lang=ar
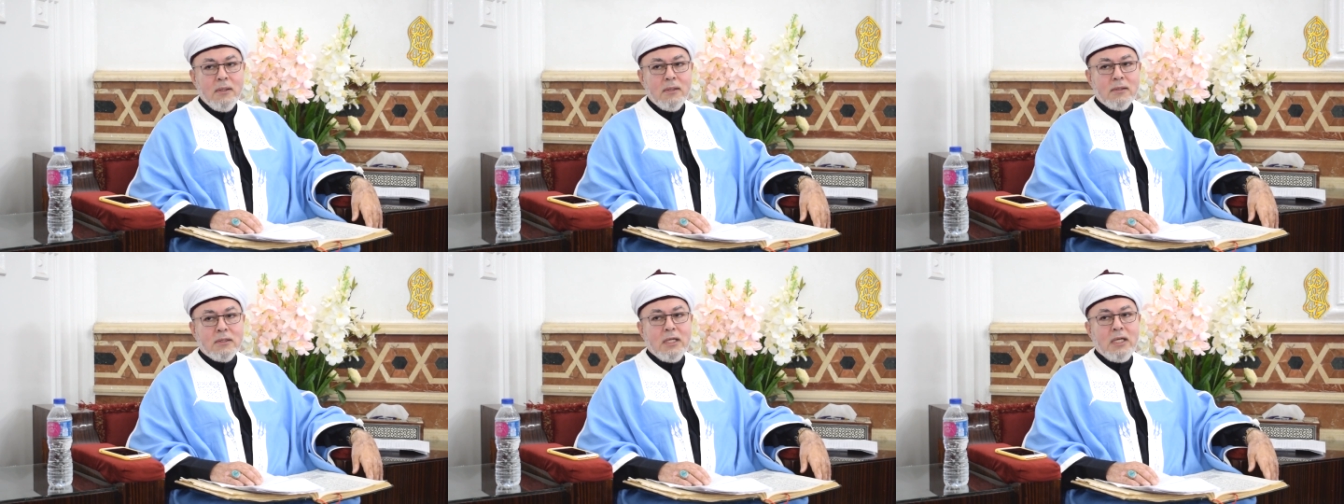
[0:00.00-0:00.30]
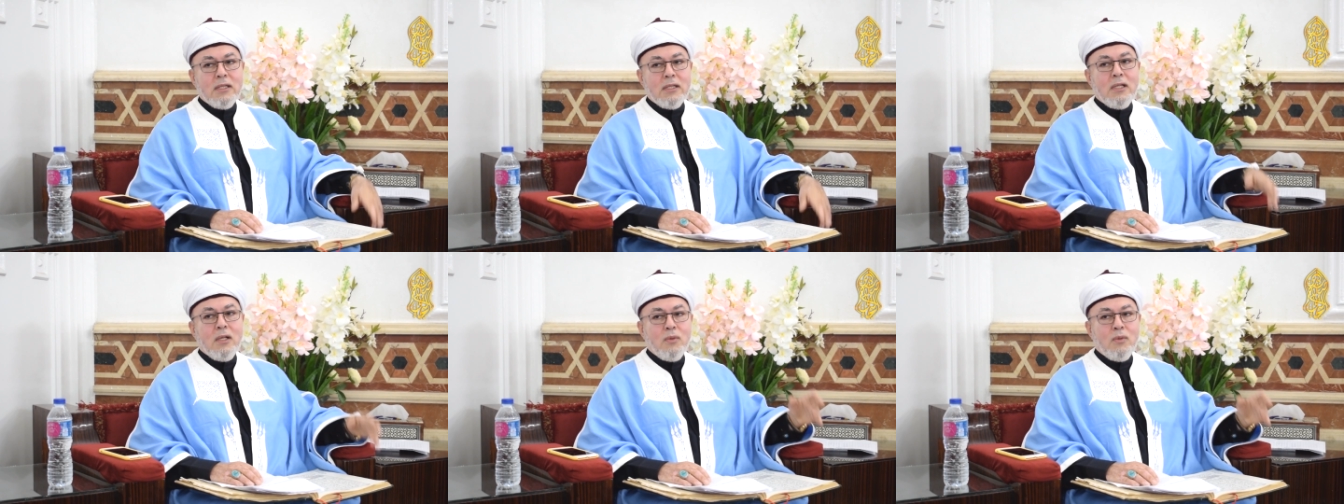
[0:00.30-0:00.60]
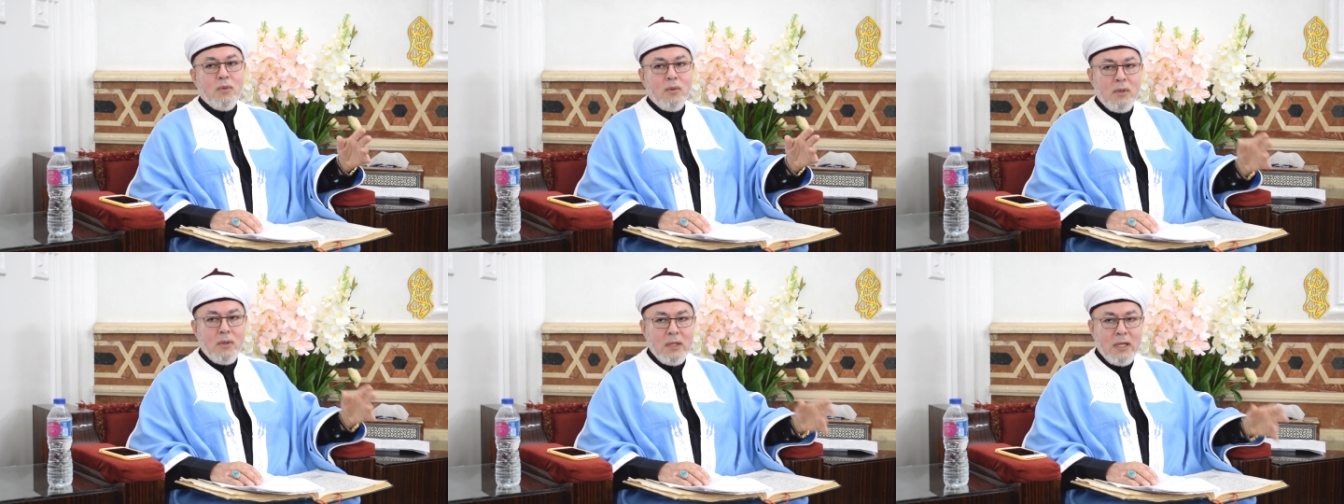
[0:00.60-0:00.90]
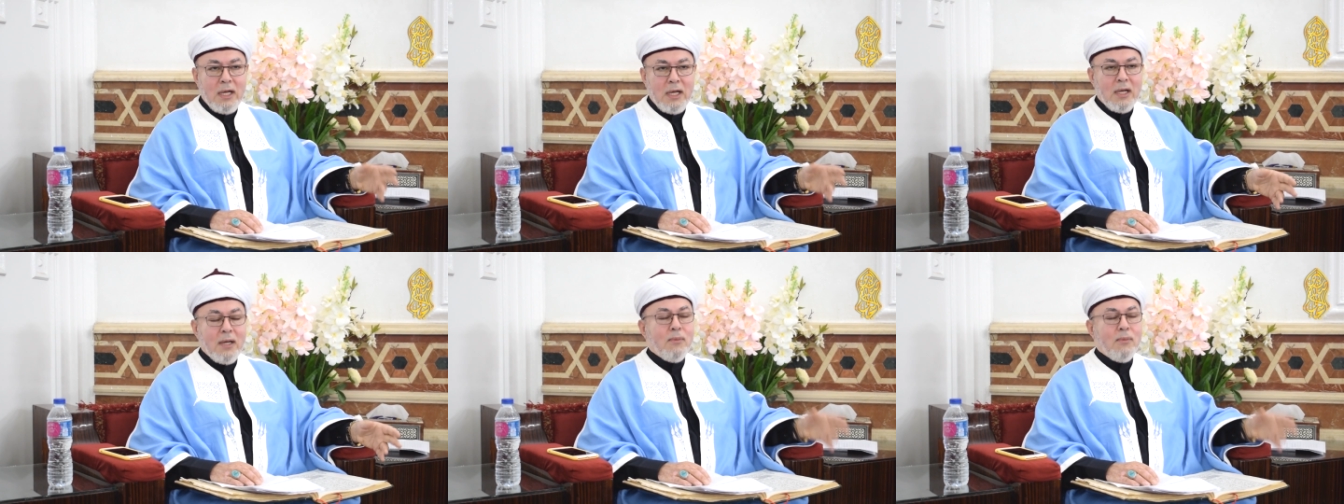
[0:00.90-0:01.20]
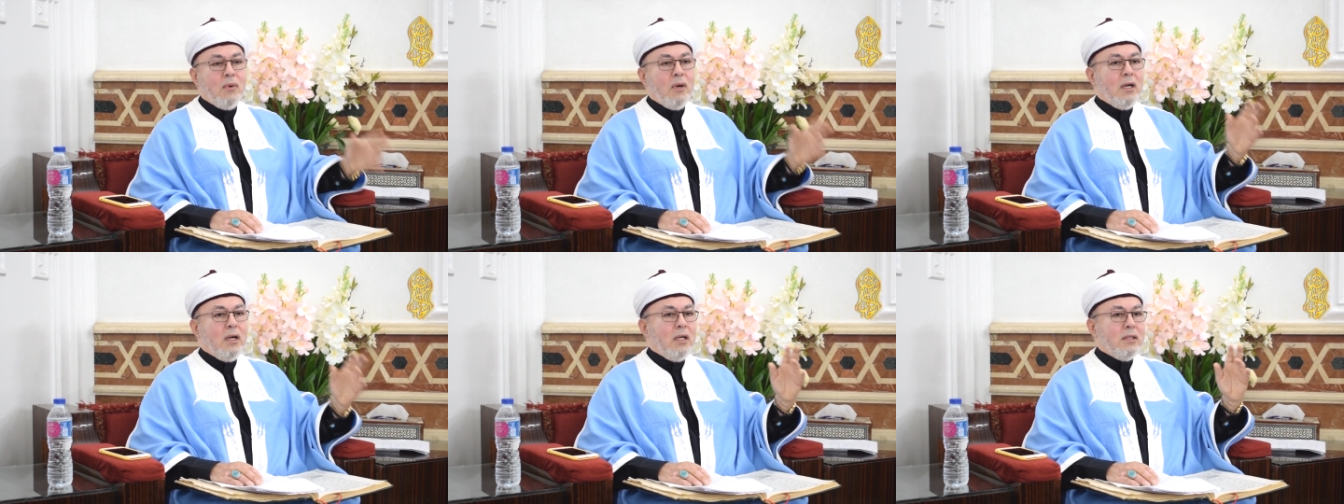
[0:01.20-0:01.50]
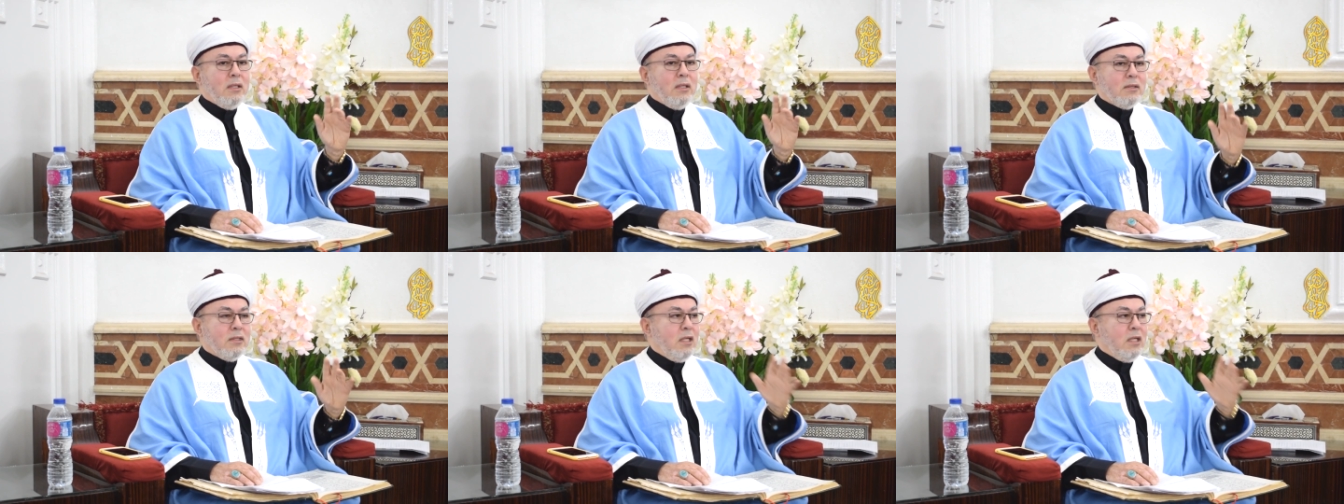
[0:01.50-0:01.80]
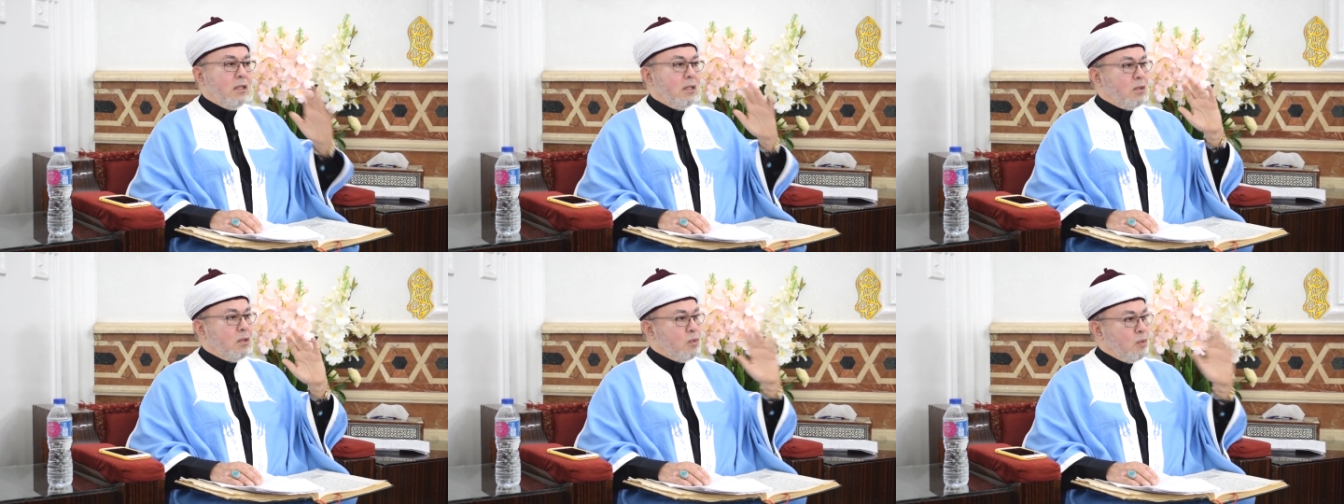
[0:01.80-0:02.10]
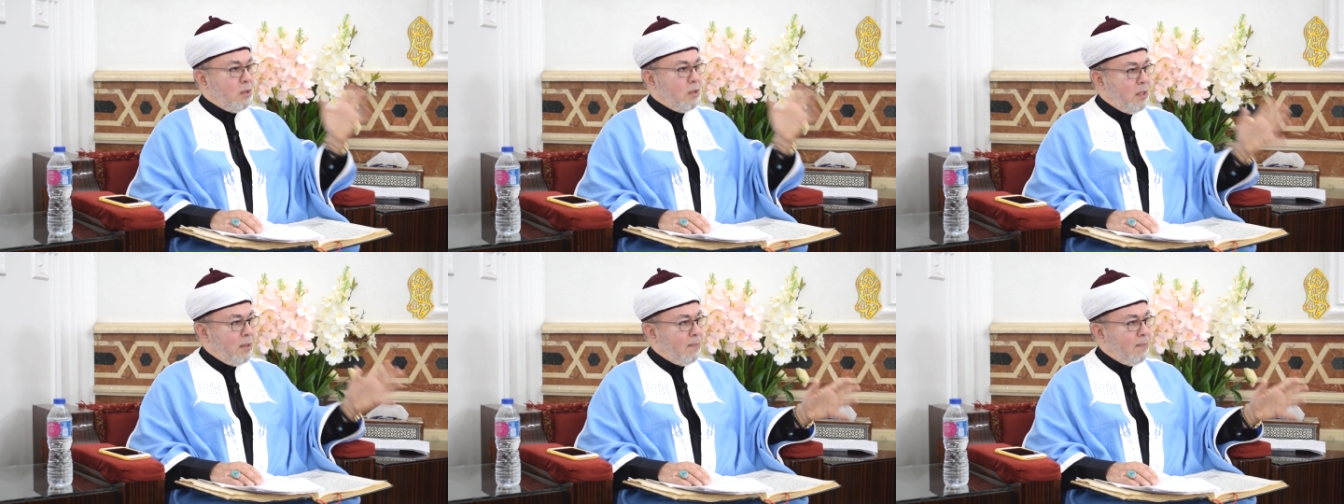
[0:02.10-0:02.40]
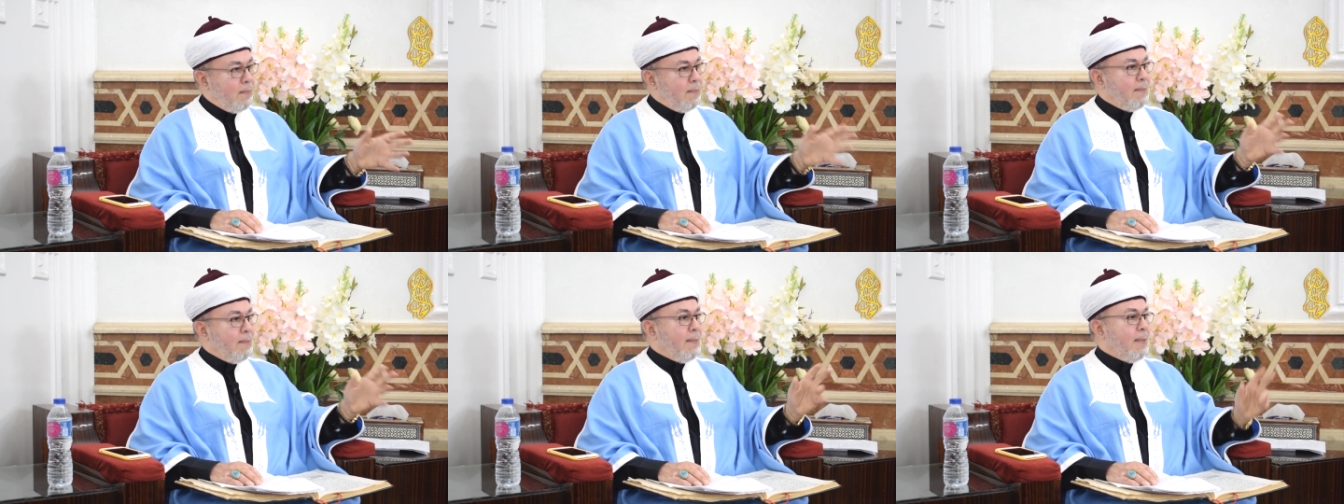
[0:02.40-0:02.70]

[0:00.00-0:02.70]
سيدنا نوح لحاجه معينه سيدنا شعيب